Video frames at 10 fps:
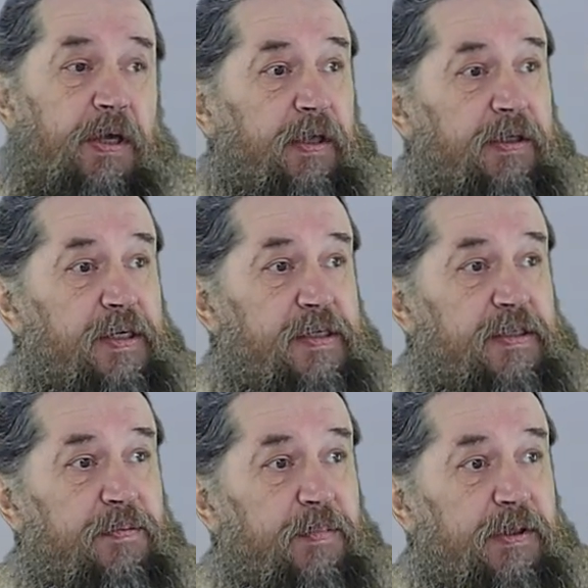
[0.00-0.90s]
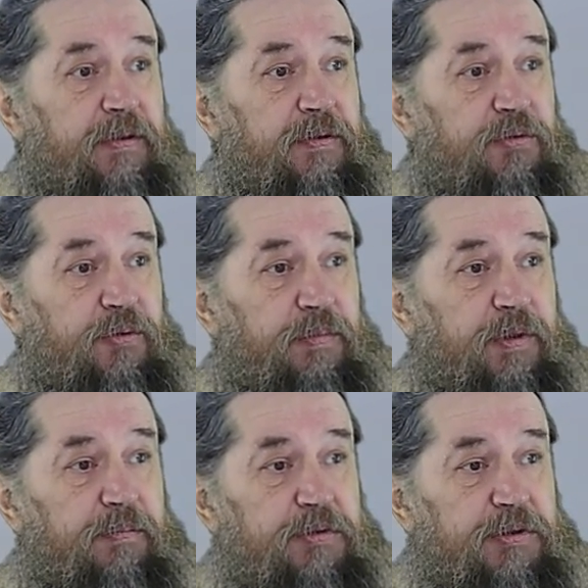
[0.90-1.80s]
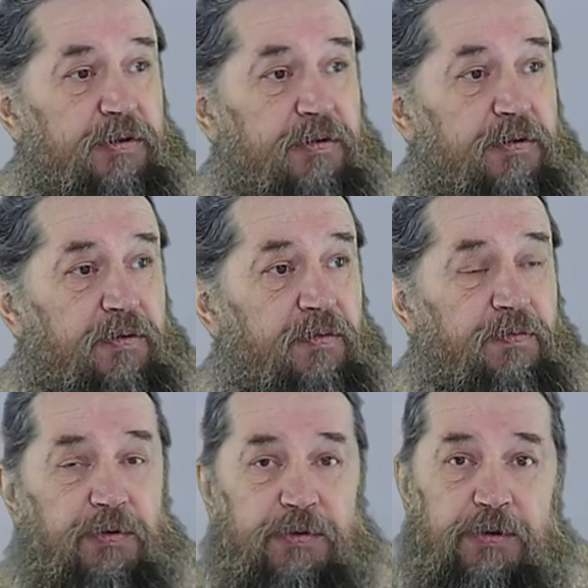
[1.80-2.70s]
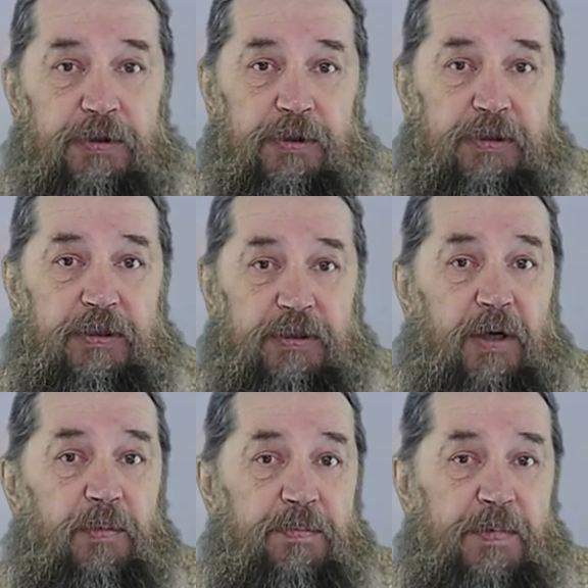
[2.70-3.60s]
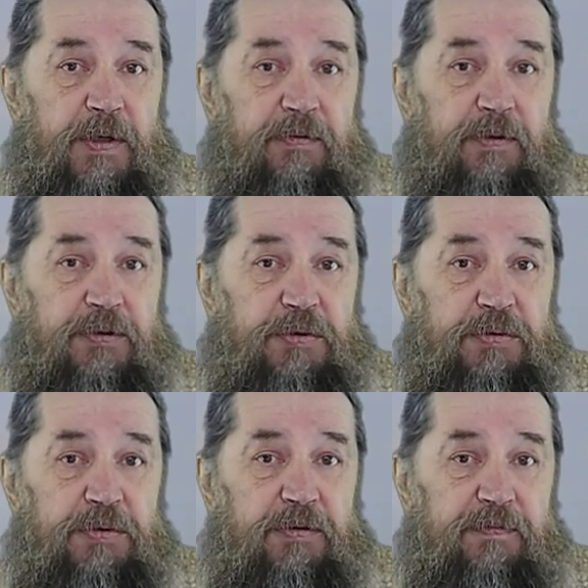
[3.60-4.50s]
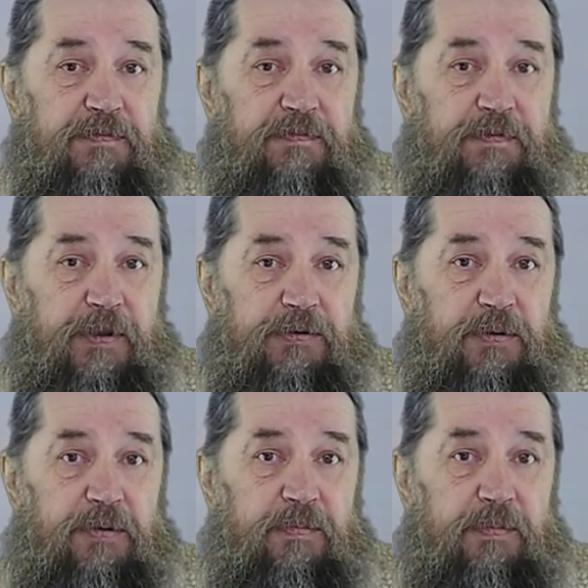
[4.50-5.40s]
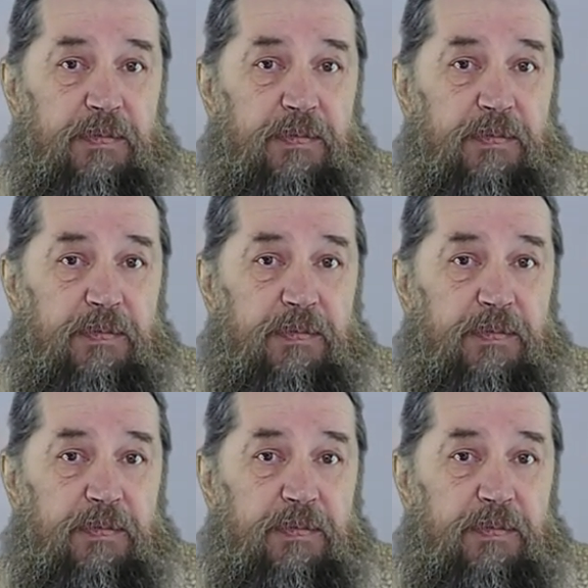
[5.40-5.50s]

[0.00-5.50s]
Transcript: И если мы думаем, что вот это самое первое чудо, в котором